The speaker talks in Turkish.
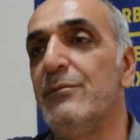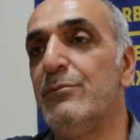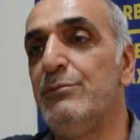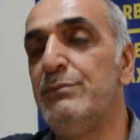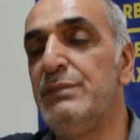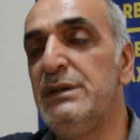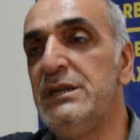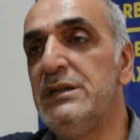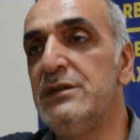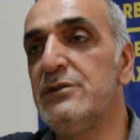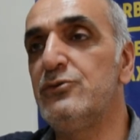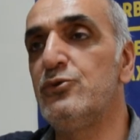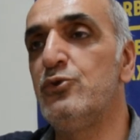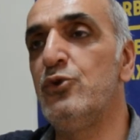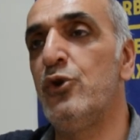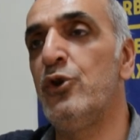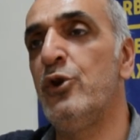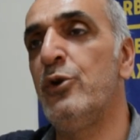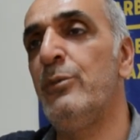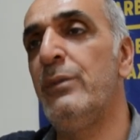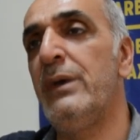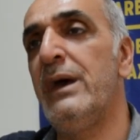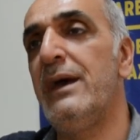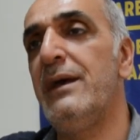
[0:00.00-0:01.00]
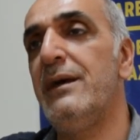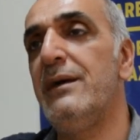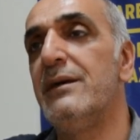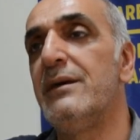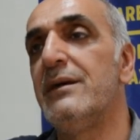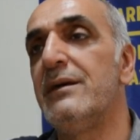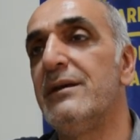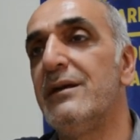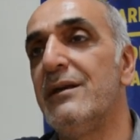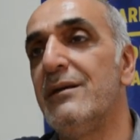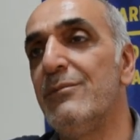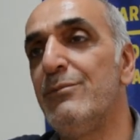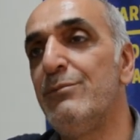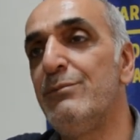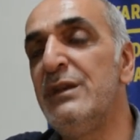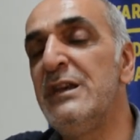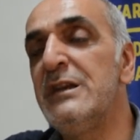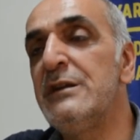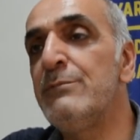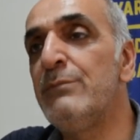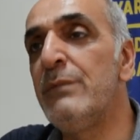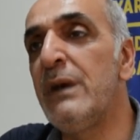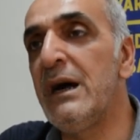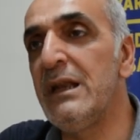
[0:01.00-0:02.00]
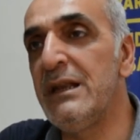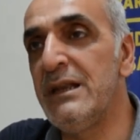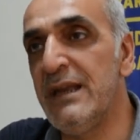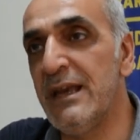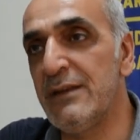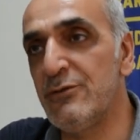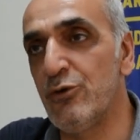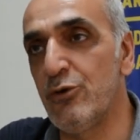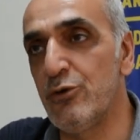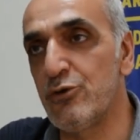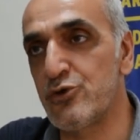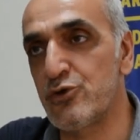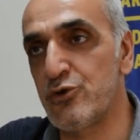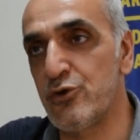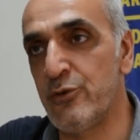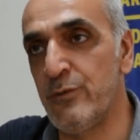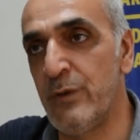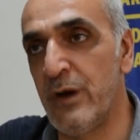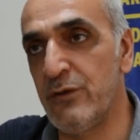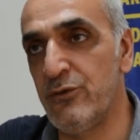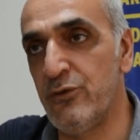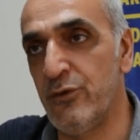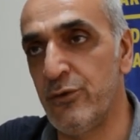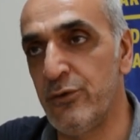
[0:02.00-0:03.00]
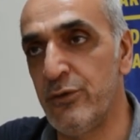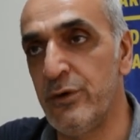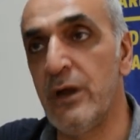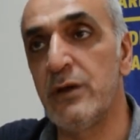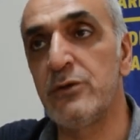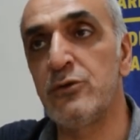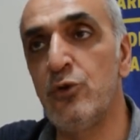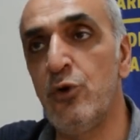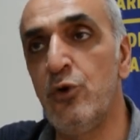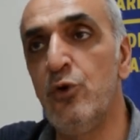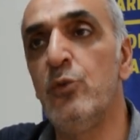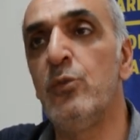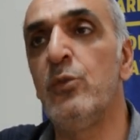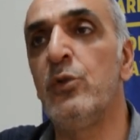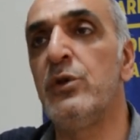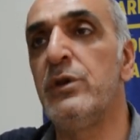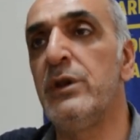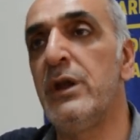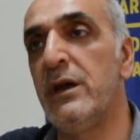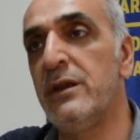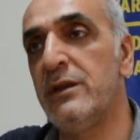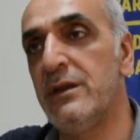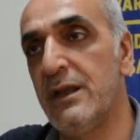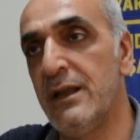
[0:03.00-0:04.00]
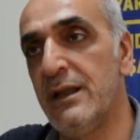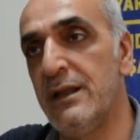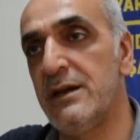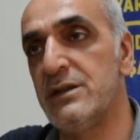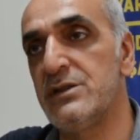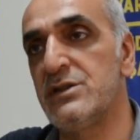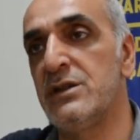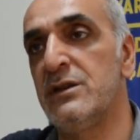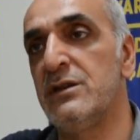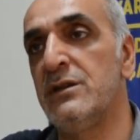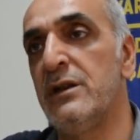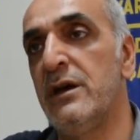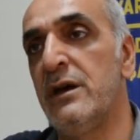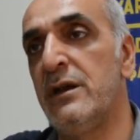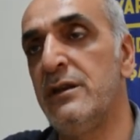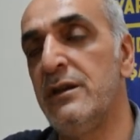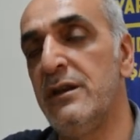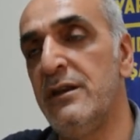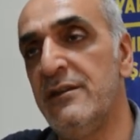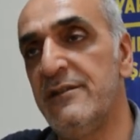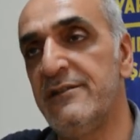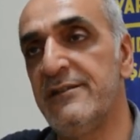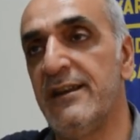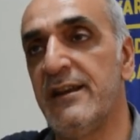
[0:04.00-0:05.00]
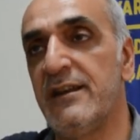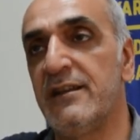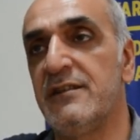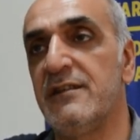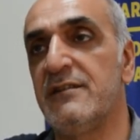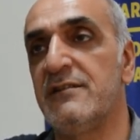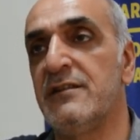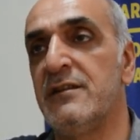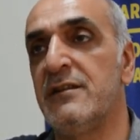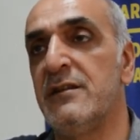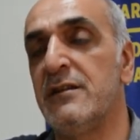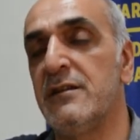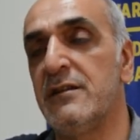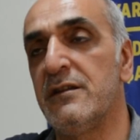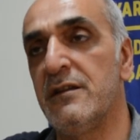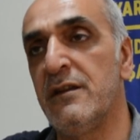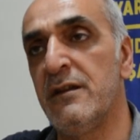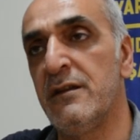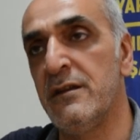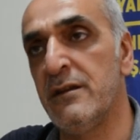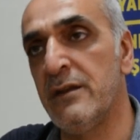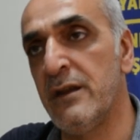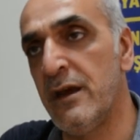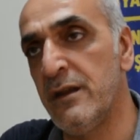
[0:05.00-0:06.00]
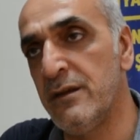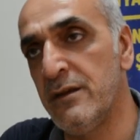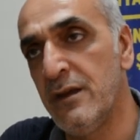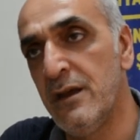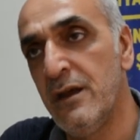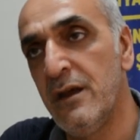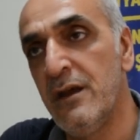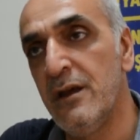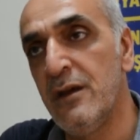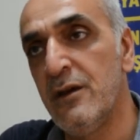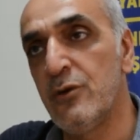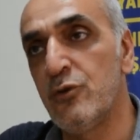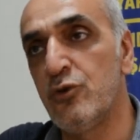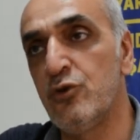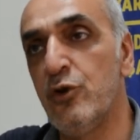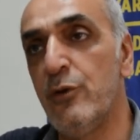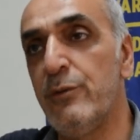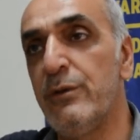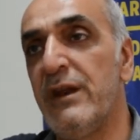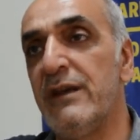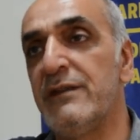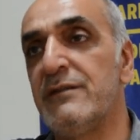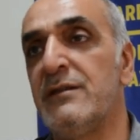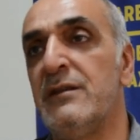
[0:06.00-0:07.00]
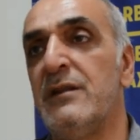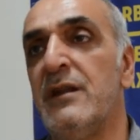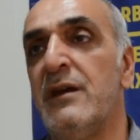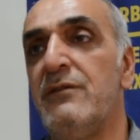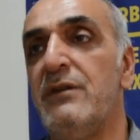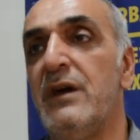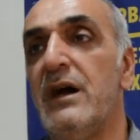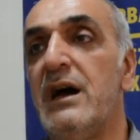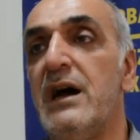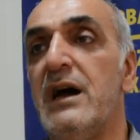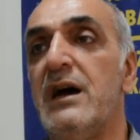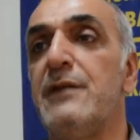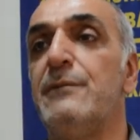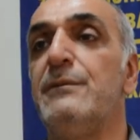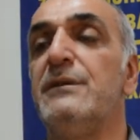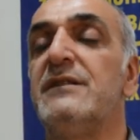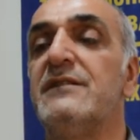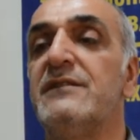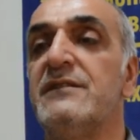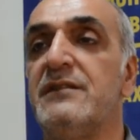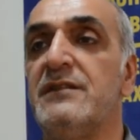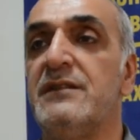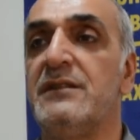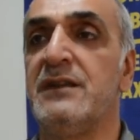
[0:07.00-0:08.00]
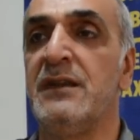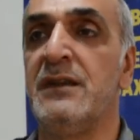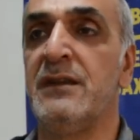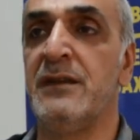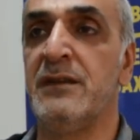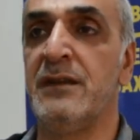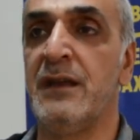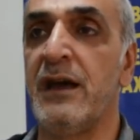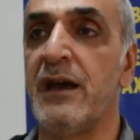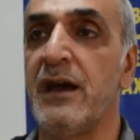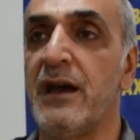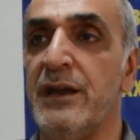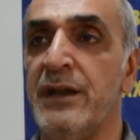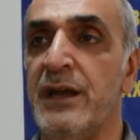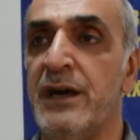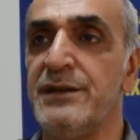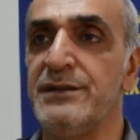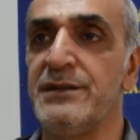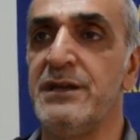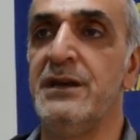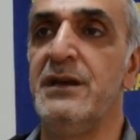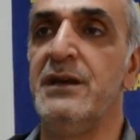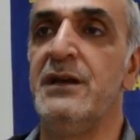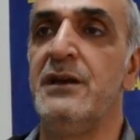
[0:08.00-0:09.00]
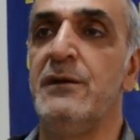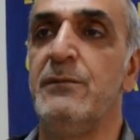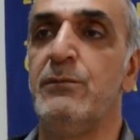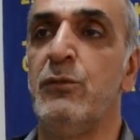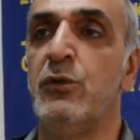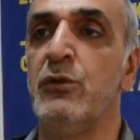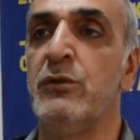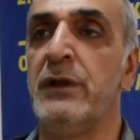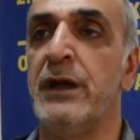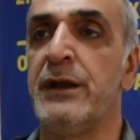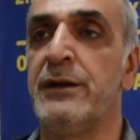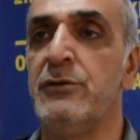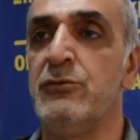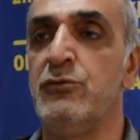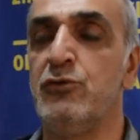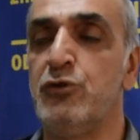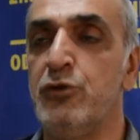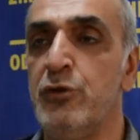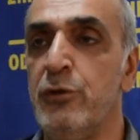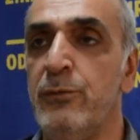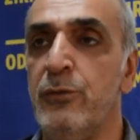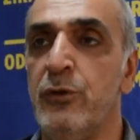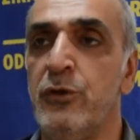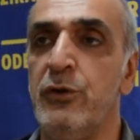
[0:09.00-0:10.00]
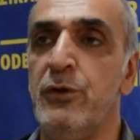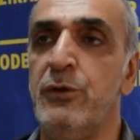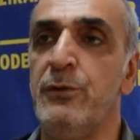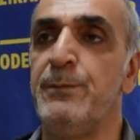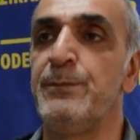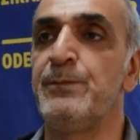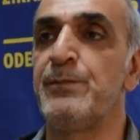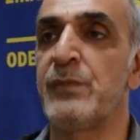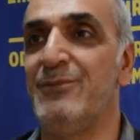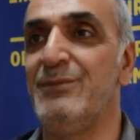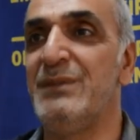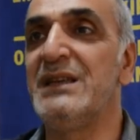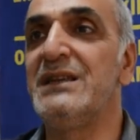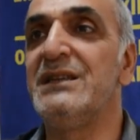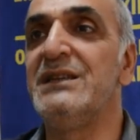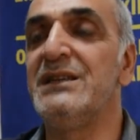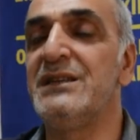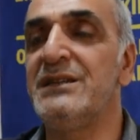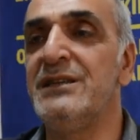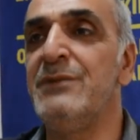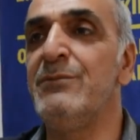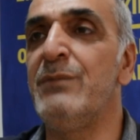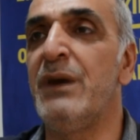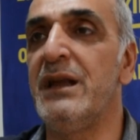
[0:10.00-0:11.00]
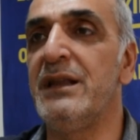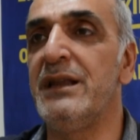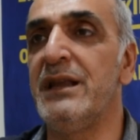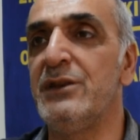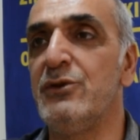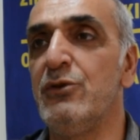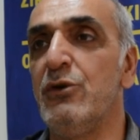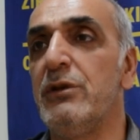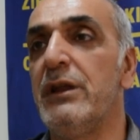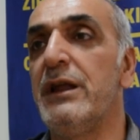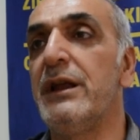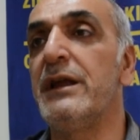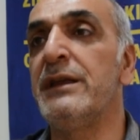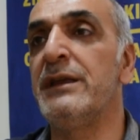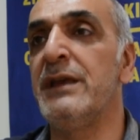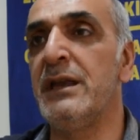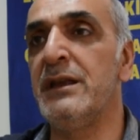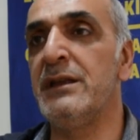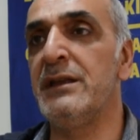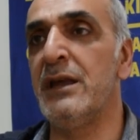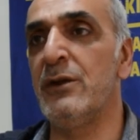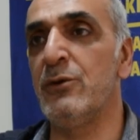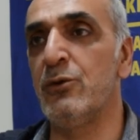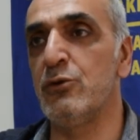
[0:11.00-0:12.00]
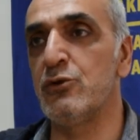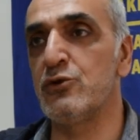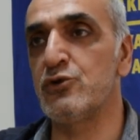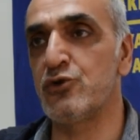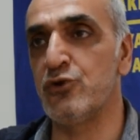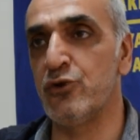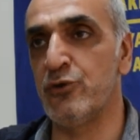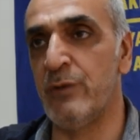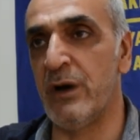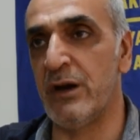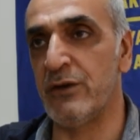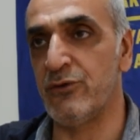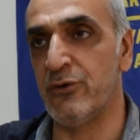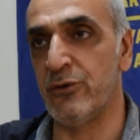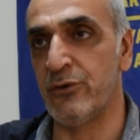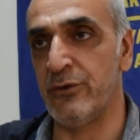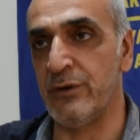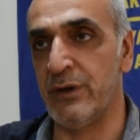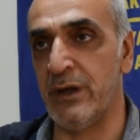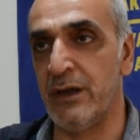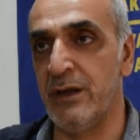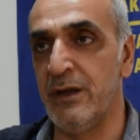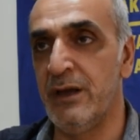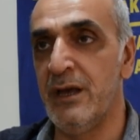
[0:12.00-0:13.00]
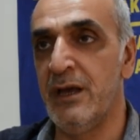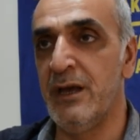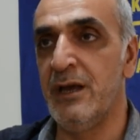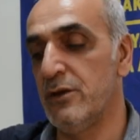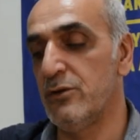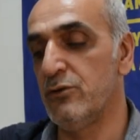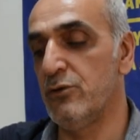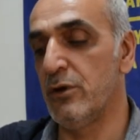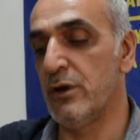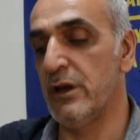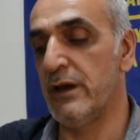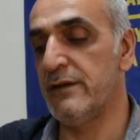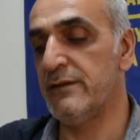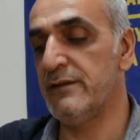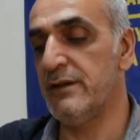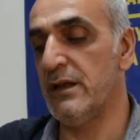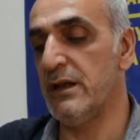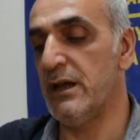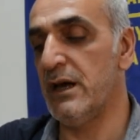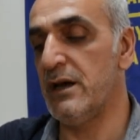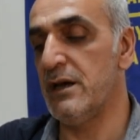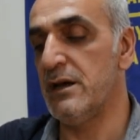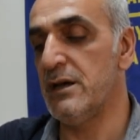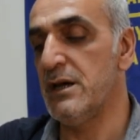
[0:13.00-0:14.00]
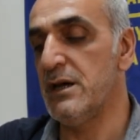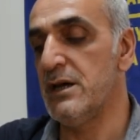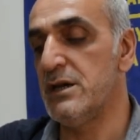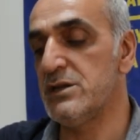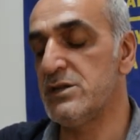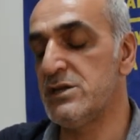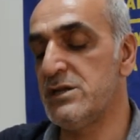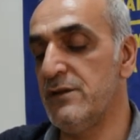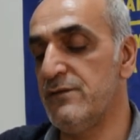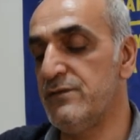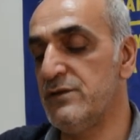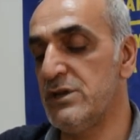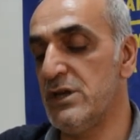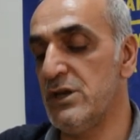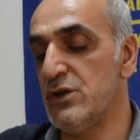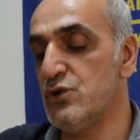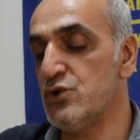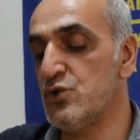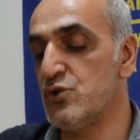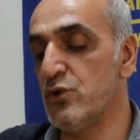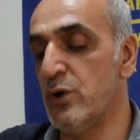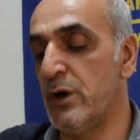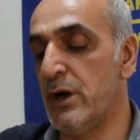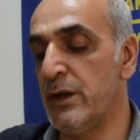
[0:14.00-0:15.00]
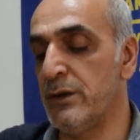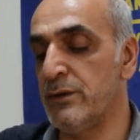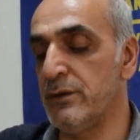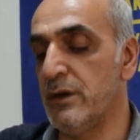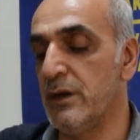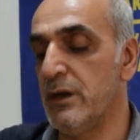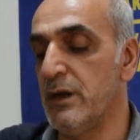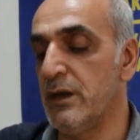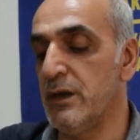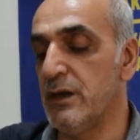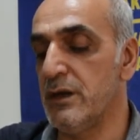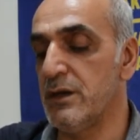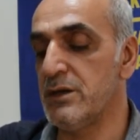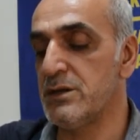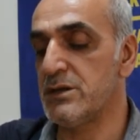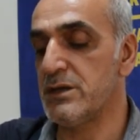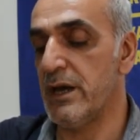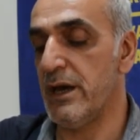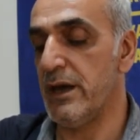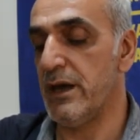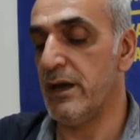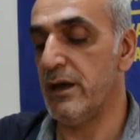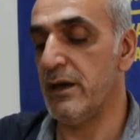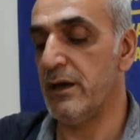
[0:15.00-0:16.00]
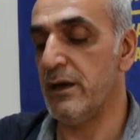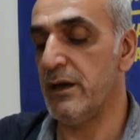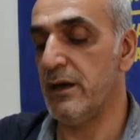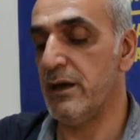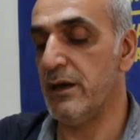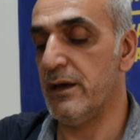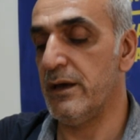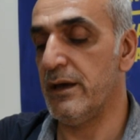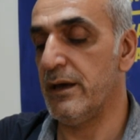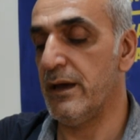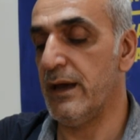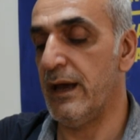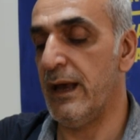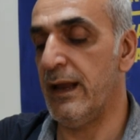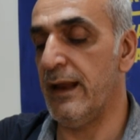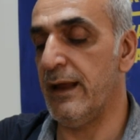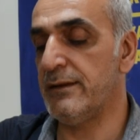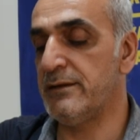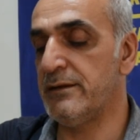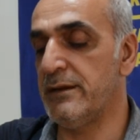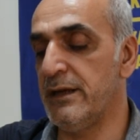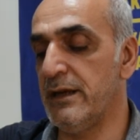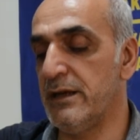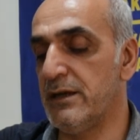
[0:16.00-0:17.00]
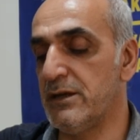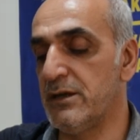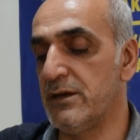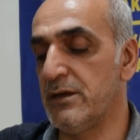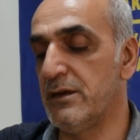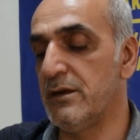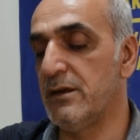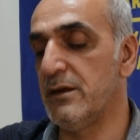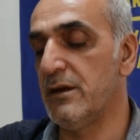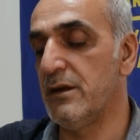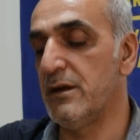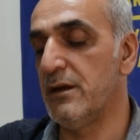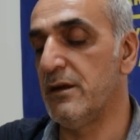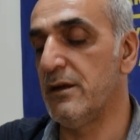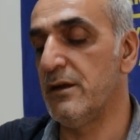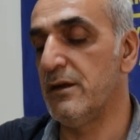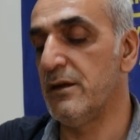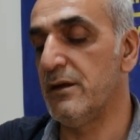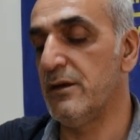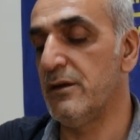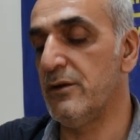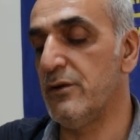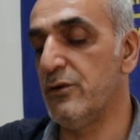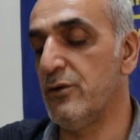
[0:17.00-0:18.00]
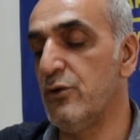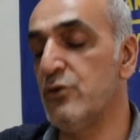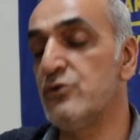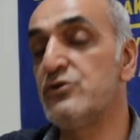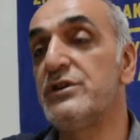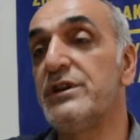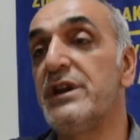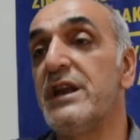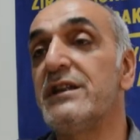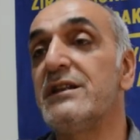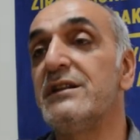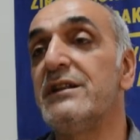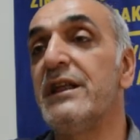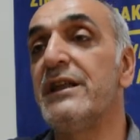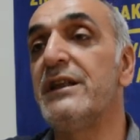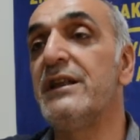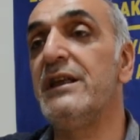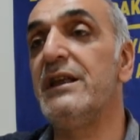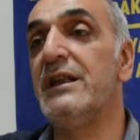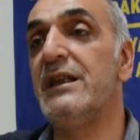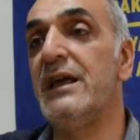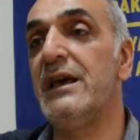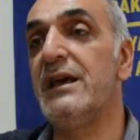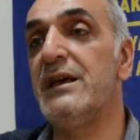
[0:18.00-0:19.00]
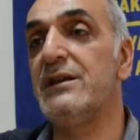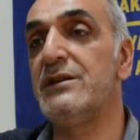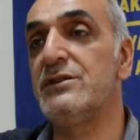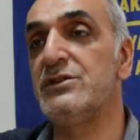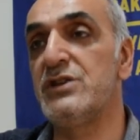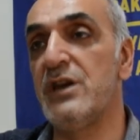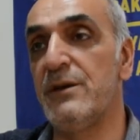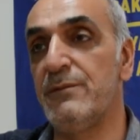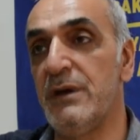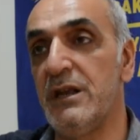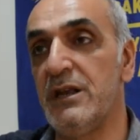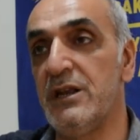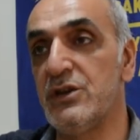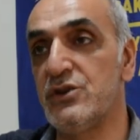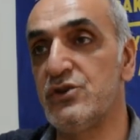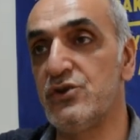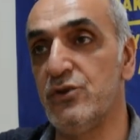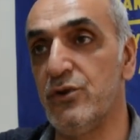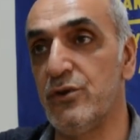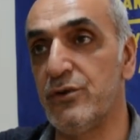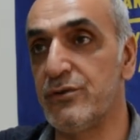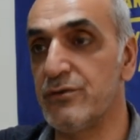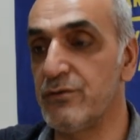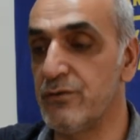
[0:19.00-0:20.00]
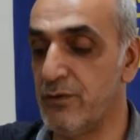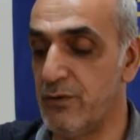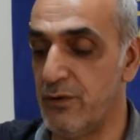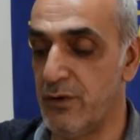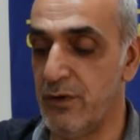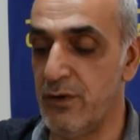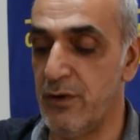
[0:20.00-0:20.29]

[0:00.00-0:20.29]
bir dönüme bir maliyet oluşturmak zorunda. Tohumundan, ilacından, insektisitinden gübresine veya herbisitine kadar bunların tümünü bir girdi maliyeti olarak yeniden oluşturmak zorunda. Dolayısıyla çiftçi şu an işte e, elektrik e, ücretleriyle cebelleşiyor.